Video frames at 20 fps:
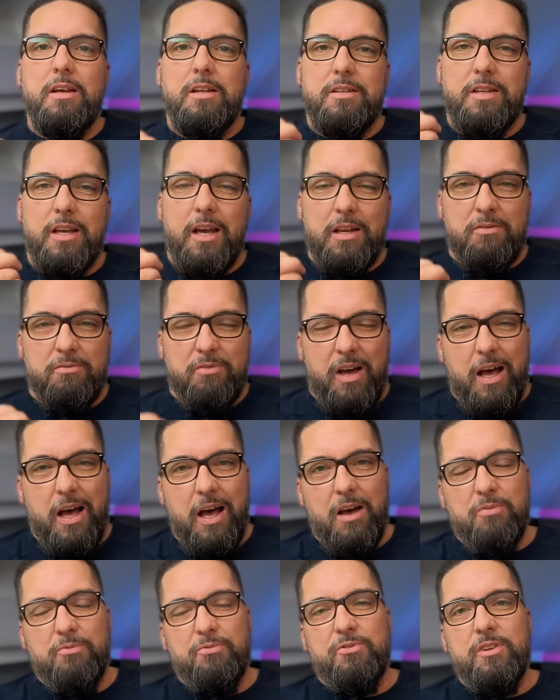die ein
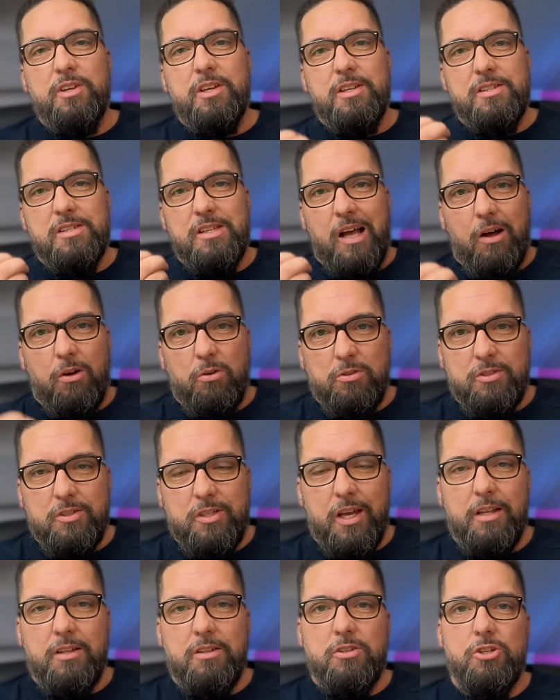wahrhaftiges,
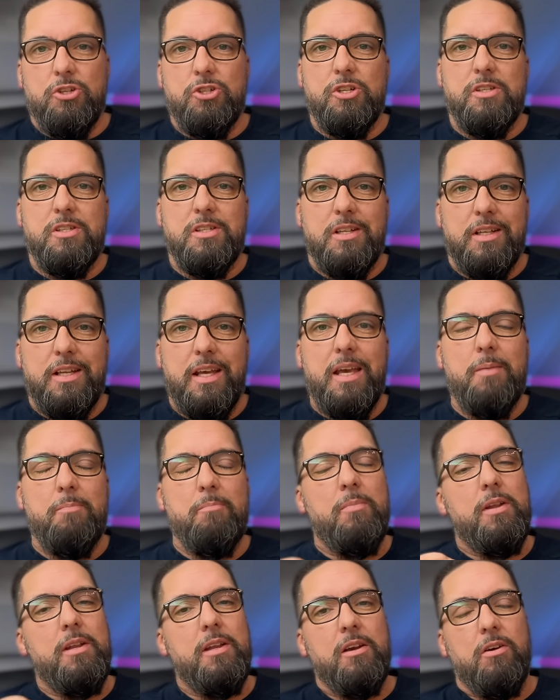authentisches
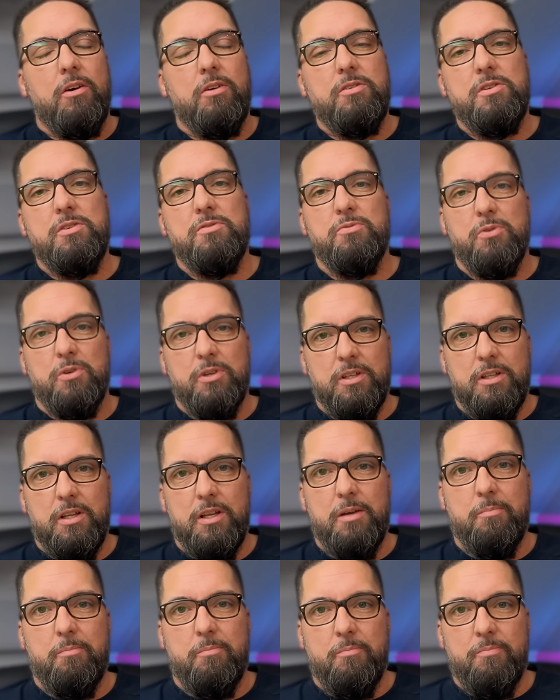Leben in der Gottesfurcht
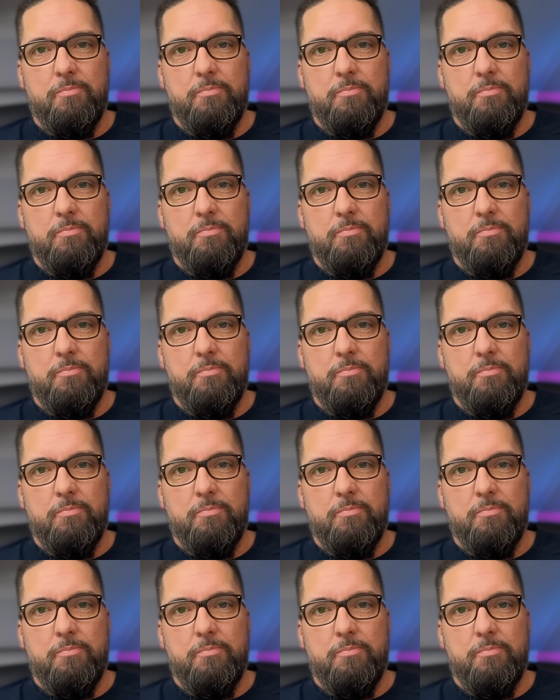leben.